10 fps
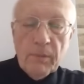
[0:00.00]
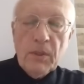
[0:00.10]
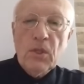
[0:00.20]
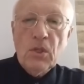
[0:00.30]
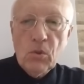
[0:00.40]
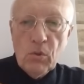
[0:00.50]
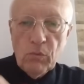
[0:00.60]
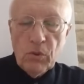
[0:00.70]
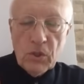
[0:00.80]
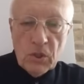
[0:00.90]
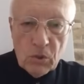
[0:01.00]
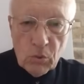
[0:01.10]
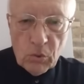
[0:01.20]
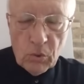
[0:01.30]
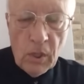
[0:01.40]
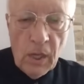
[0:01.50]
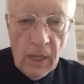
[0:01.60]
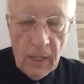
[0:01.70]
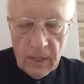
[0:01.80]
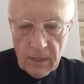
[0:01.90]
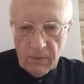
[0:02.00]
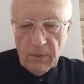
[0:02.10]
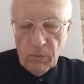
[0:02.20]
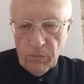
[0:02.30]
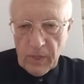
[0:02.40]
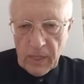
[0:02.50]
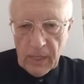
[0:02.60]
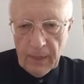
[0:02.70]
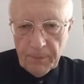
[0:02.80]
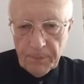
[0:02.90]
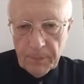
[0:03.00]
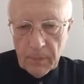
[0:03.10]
на материковую территорию своего врага.